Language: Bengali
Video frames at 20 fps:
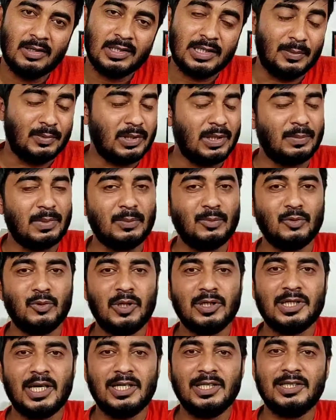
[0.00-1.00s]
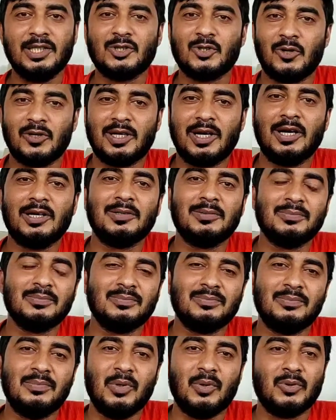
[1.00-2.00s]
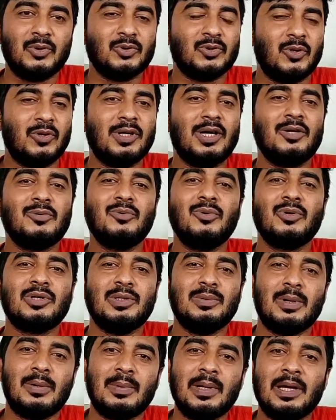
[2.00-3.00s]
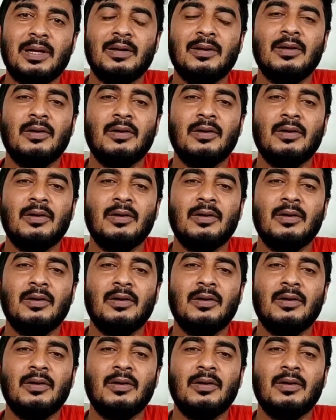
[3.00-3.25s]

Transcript: যেমনটা আমরা বন্ধুরা জানি যে সরকার বিগত সরকারগুলো কিভাবে